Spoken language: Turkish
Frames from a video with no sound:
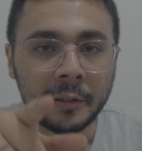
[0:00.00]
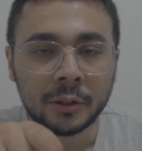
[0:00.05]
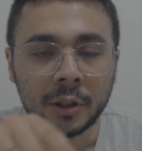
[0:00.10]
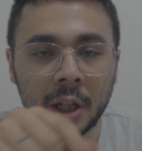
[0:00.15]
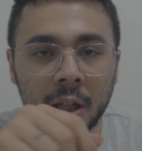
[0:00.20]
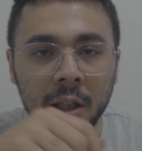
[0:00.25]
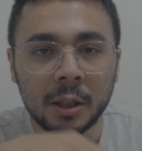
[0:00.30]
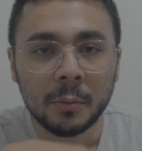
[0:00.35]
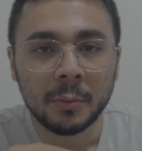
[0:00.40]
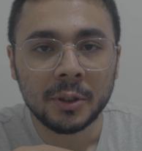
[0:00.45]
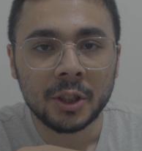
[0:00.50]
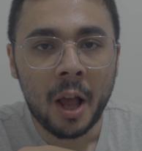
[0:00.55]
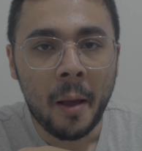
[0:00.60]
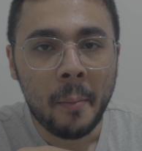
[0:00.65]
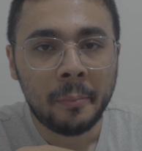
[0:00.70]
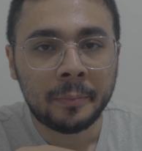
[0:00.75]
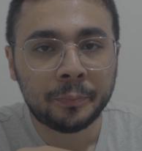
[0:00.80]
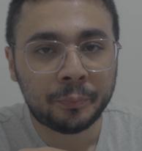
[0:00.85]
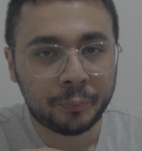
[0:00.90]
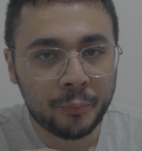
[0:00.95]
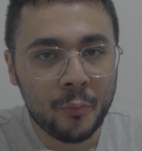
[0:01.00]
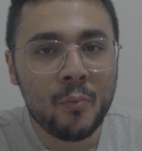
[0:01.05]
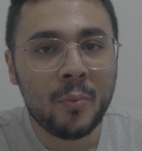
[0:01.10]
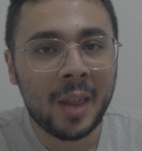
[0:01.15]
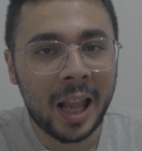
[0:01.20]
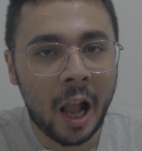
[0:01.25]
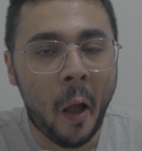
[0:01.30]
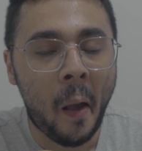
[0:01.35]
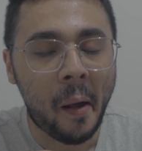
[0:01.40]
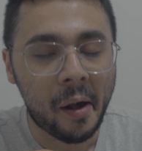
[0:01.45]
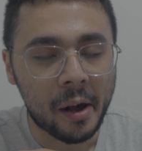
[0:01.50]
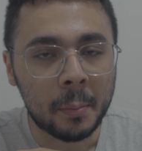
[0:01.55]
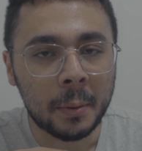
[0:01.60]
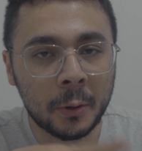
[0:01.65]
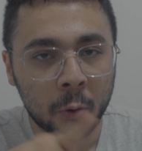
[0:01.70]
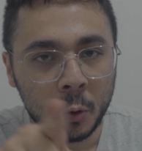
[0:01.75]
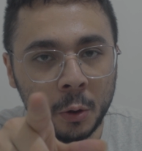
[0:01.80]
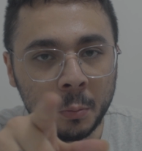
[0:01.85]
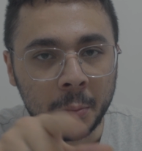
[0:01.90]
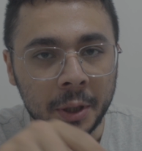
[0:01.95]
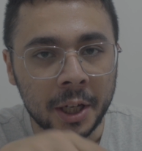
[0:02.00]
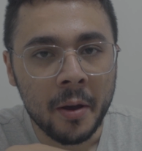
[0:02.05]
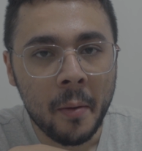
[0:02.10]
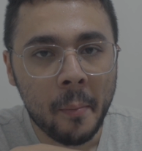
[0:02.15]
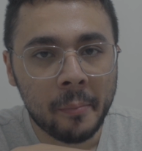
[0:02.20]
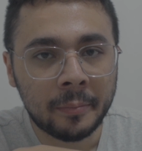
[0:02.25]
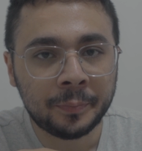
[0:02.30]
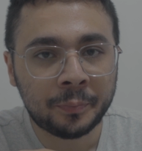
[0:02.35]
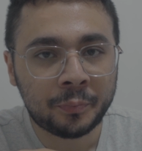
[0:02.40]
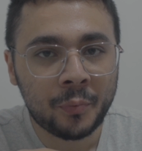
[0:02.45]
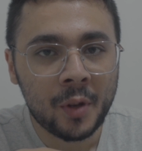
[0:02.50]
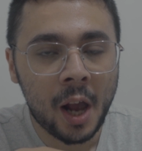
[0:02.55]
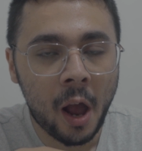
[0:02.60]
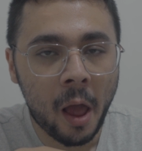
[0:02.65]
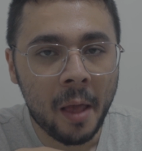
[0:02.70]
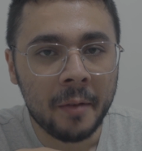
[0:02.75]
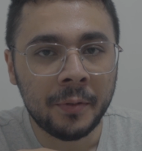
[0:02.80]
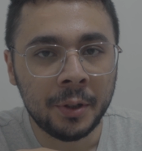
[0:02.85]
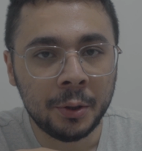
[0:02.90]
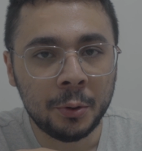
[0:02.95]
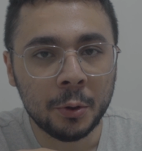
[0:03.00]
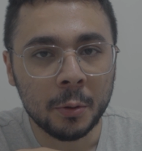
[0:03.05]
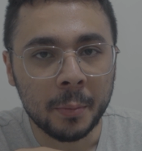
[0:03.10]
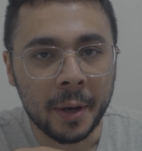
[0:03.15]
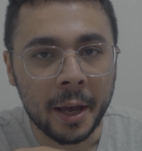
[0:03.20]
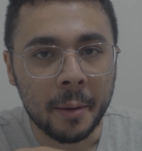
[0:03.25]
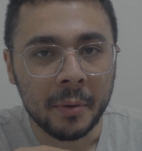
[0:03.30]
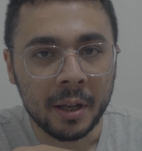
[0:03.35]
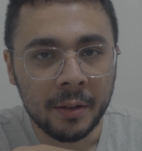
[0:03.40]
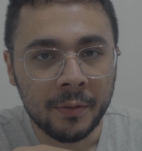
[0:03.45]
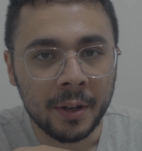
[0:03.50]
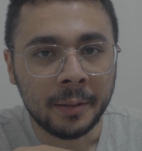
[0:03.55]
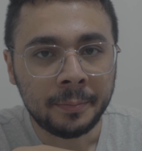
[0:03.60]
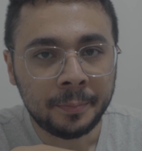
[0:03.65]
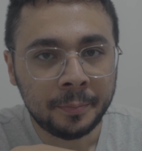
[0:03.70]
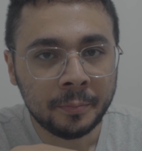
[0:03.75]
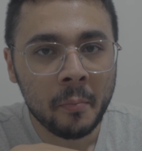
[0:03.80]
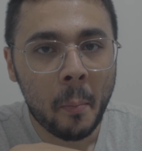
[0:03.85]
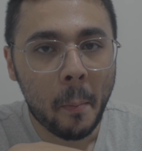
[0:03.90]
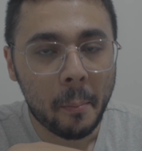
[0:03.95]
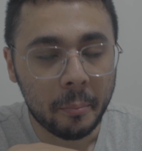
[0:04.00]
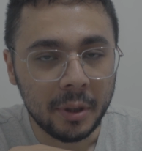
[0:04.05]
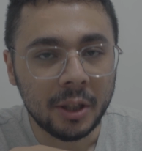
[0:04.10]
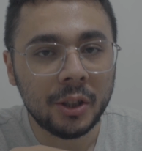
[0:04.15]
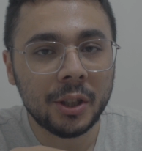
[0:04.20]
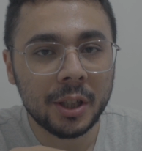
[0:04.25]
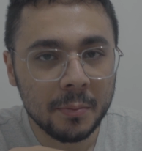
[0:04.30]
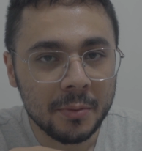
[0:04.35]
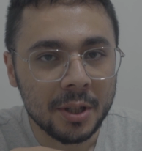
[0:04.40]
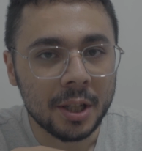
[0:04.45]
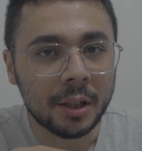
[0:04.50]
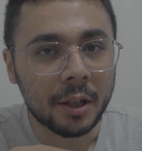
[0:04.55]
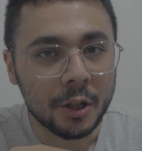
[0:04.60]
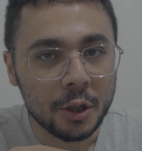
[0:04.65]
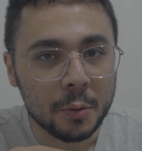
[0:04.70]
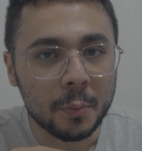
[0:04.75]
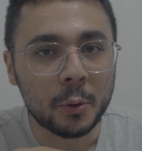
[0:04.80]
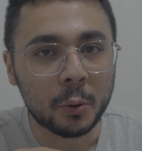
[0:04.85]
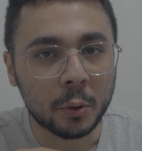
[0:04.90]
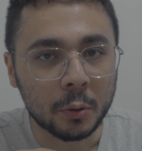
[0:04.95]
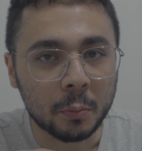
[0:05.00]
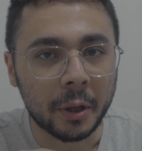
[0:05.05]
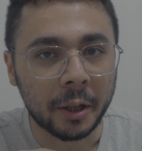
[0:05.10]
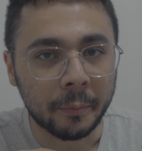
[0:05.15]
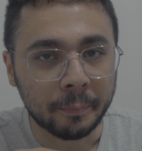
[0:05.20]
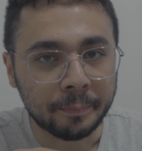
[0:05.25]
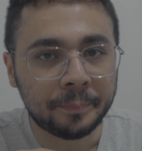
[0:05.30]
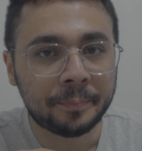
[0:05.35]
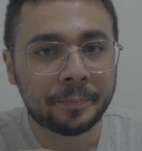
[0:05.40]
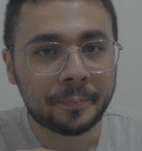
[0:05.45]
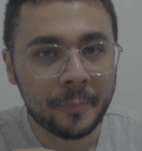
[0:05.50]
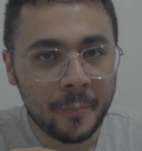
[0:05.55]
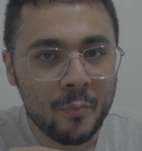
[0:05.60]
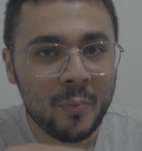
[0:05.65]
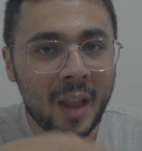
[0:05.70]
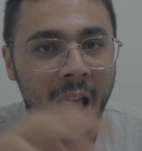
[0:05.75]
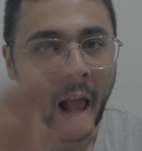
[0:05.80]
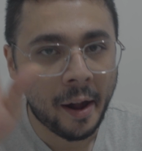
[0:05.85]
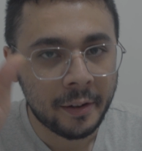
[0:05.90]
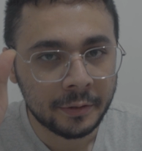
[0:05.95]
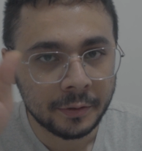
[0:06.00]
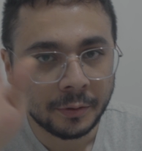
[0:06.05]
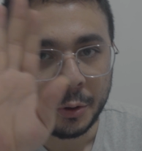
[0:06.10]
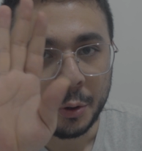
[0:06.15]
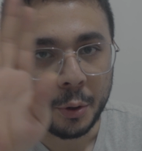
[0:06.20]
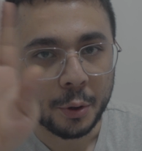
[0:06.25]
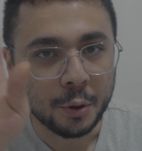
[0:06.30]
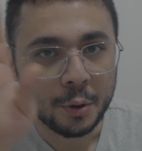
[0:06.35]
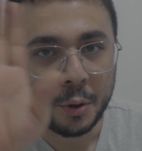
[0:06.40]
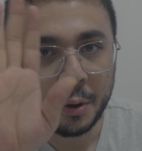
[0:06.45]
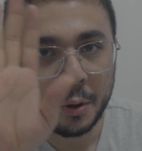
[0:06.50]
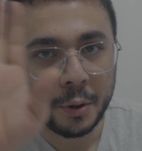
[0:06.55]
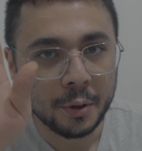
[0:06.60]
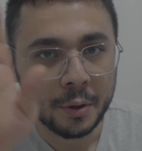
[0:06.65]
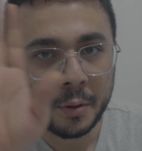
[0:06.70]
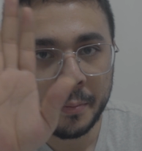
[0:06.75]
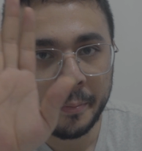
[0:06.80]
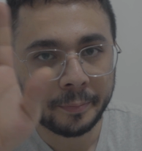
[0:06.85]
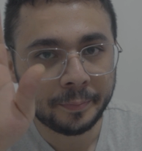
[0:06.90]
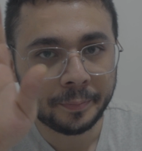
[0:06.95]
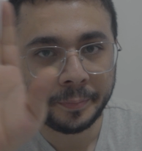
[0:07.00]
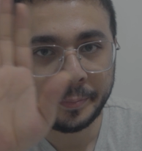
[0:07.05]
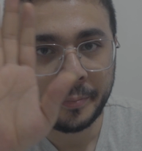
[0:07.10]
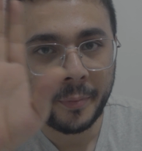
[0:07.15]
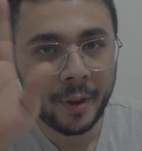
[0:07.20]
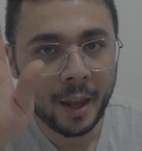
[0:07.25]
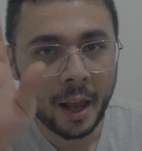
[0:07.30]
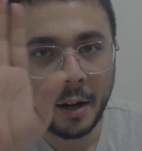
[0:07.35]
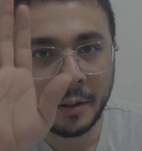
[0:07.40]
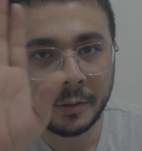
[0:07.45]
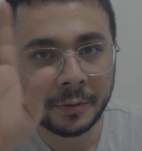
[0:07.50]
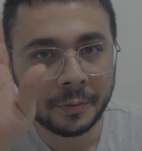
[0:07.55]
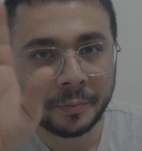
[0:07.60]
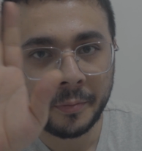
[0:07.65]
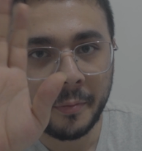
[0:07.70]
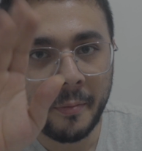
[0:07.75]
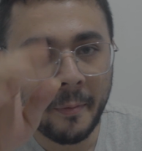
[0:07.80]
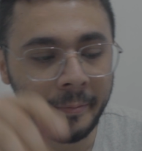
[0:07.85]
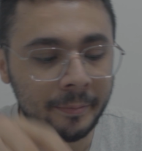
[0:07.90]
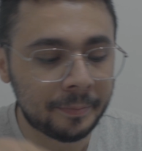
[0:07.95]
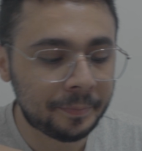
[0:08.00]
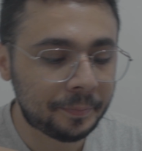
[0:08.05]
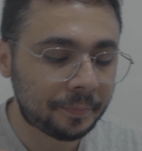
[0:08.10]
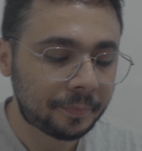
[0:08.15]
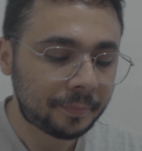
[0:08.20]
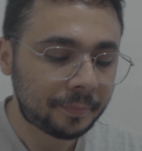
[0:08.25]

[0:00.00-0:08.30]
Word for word: Kanalımıza abone olmayı, videoyu beğenmeyi ve bildirim zilini açmayı unutmayın. Görüşürüz. Görüşürüz.